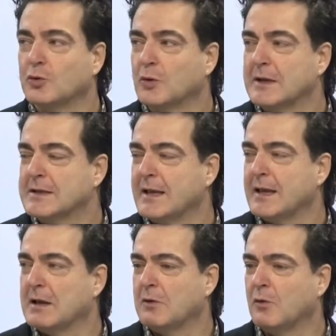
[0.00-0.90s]
¿tú, ¿tú crees
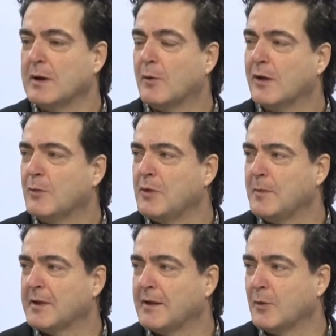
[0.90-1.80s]
que un abogado
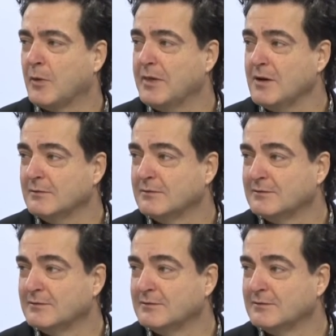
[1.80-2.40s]
puede perder el juicio?